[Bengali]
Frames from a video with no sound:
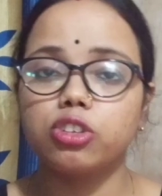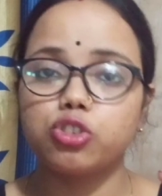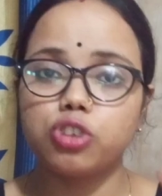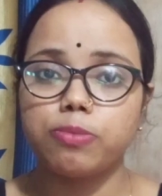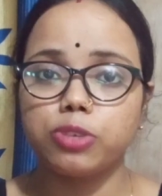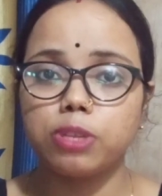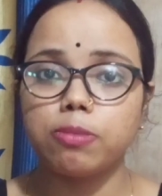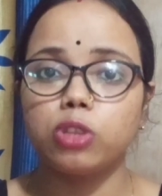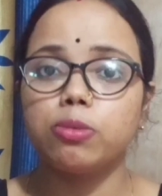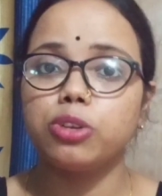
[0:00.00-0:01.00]
স্ট্রিপসের
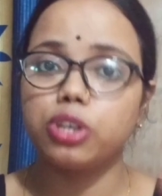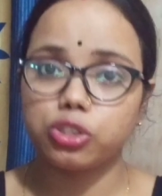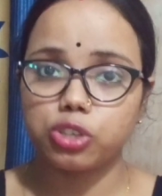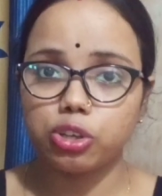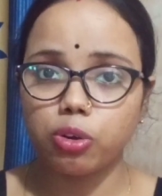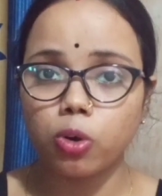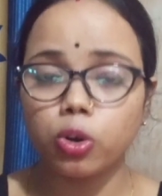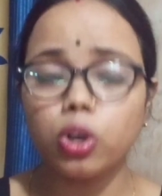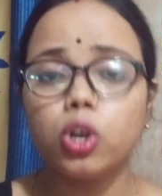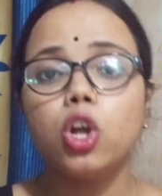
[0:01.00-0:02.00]
মাধ্যমে টেস্টটি
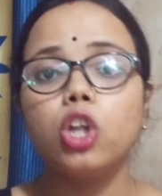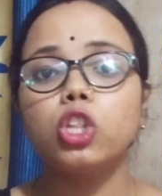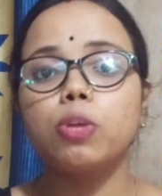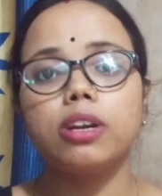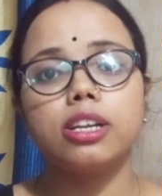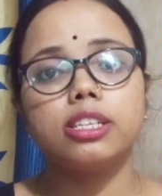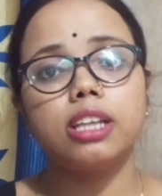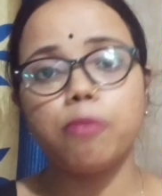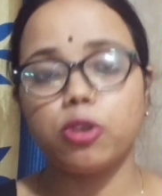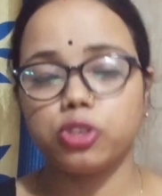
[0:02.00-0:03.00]
করো তোমার
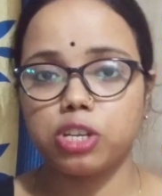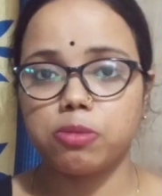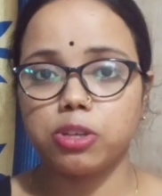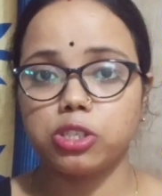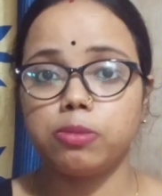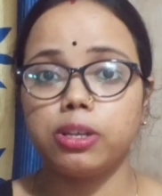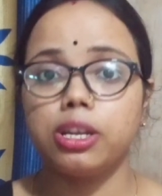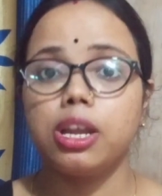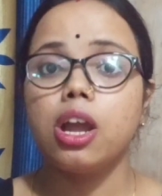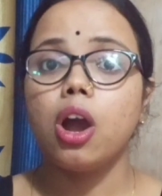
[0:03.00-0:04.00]
রেজাল্ট পজিটিভ আসবে
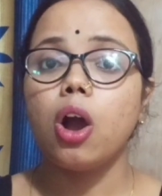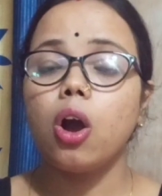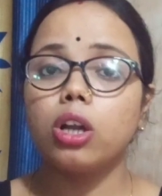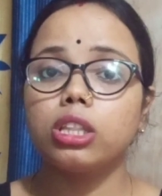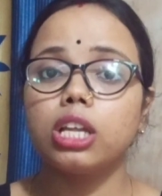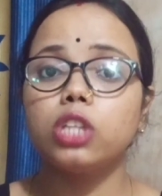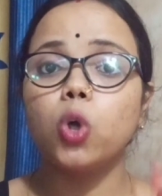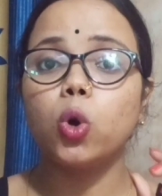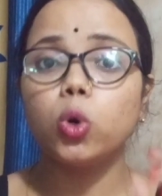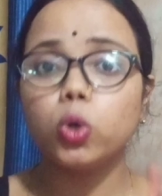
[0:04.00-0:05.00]
অর্থাৎ
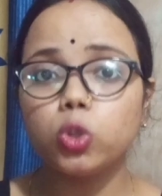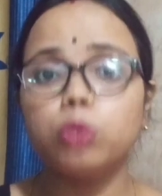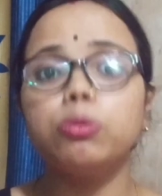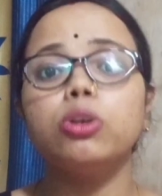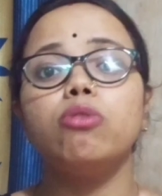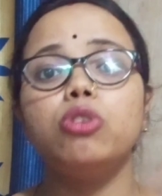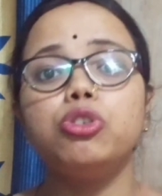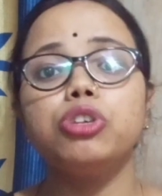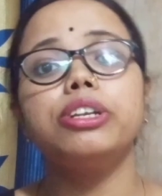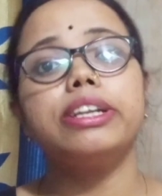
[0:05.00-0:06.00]
যখন তুমি
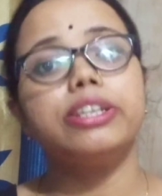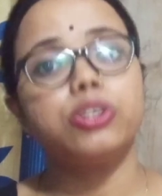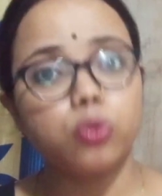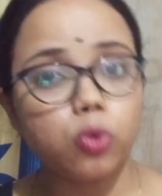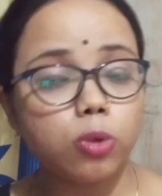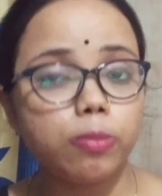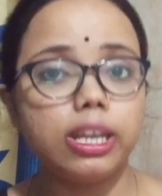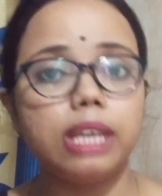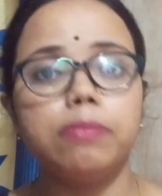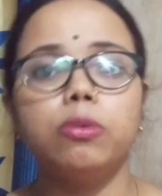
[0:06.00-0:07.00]
অভিলিউশন টেস্ট
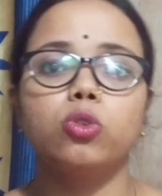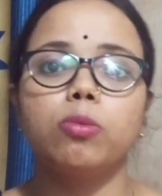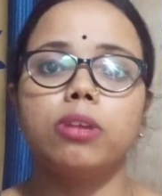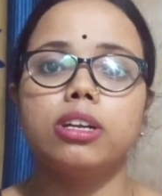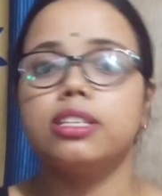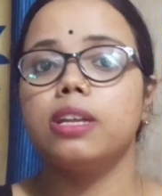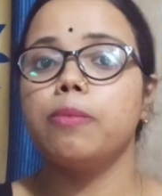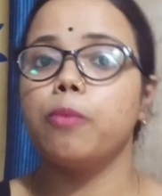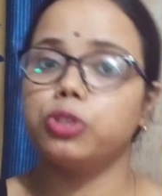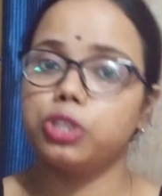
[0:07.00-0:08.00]
করবে এবং তোমার
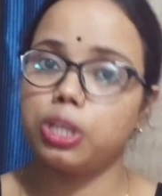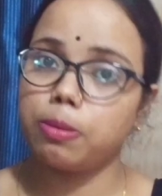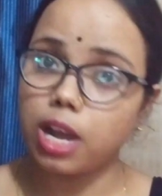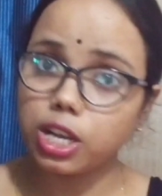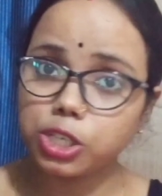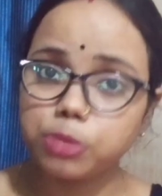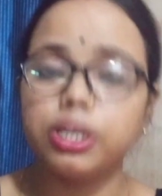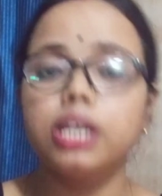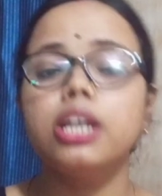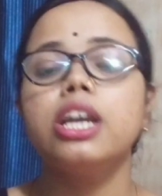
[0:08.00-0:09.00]
রেজাল্ট পজিটিভ
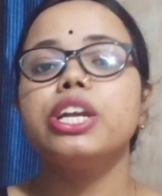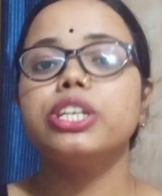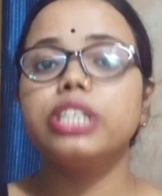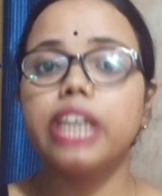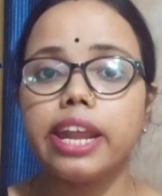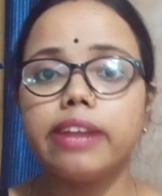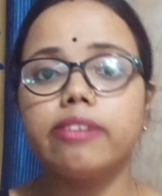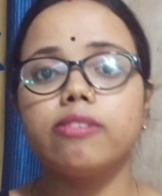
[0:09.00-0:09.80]
আসবে সেই